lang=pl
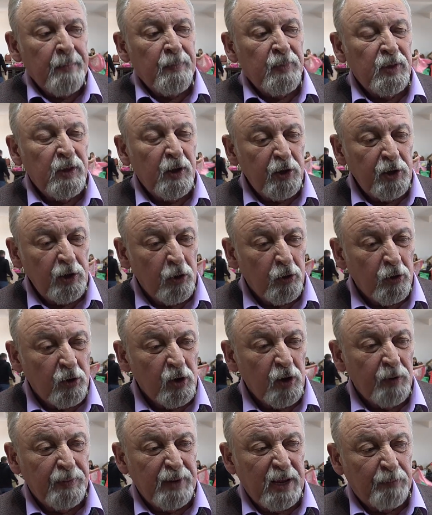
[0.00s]
No i
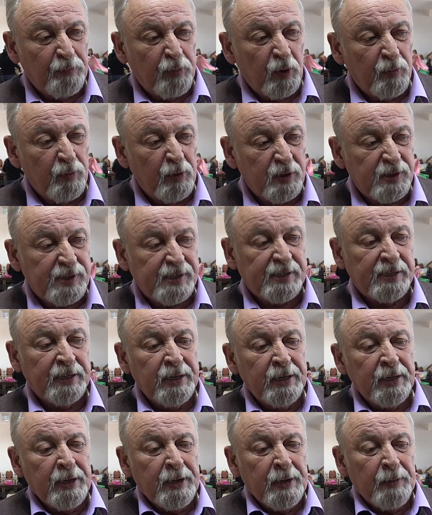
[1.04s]
ogromna pomoc
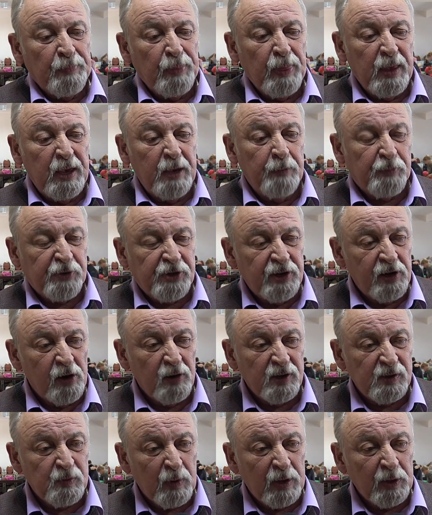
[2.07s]
przy
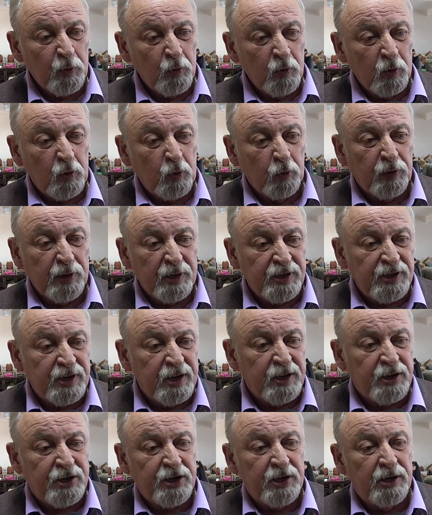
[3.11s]
rozładunku tych
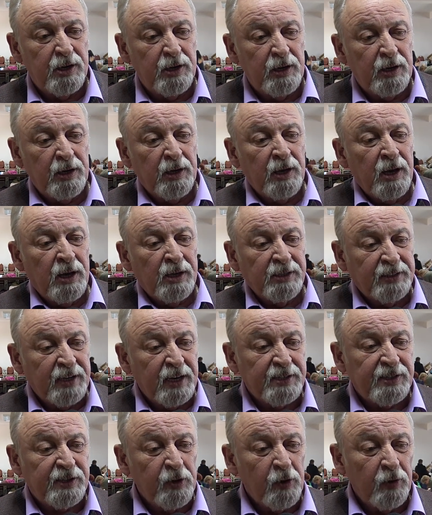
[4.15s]
rzeczy ze
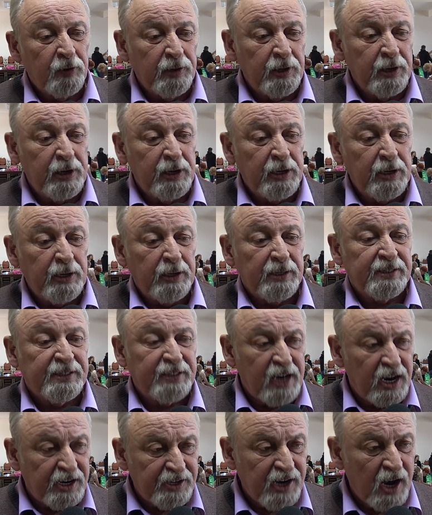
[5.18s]
strony
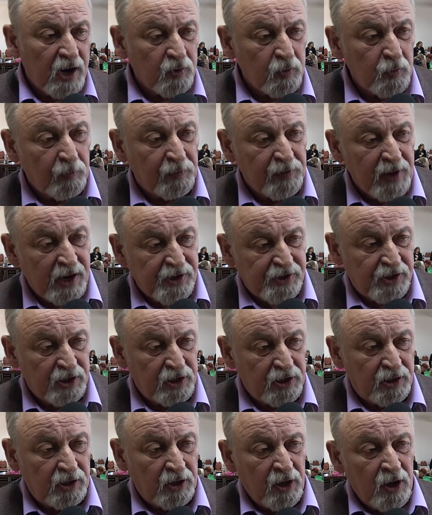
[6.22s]
strażaków
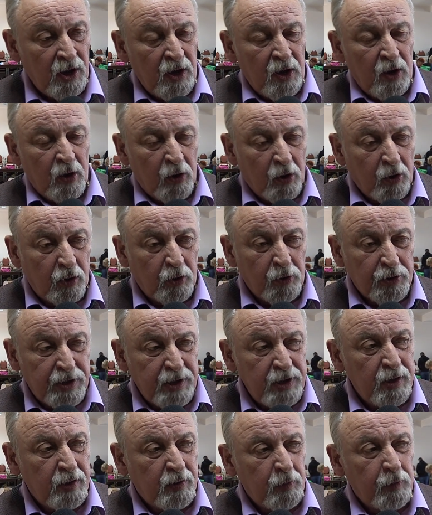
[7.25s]
naszych
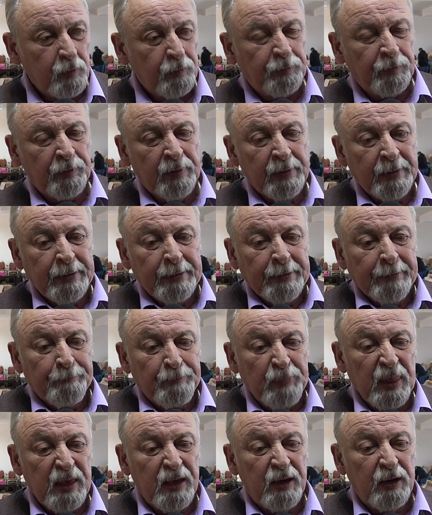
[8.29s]
ochotników,
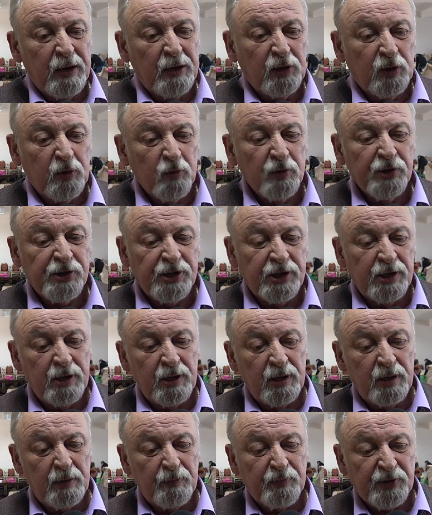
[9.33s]

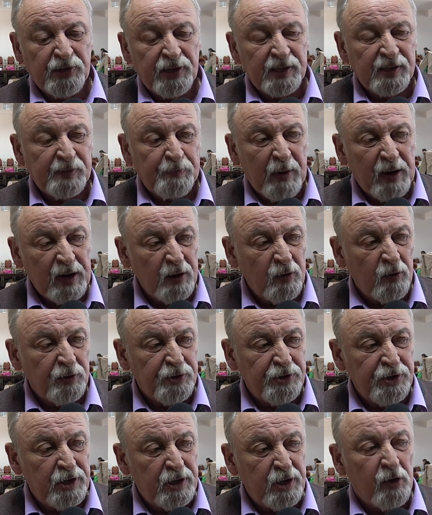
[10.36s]
którzy przez parę godzin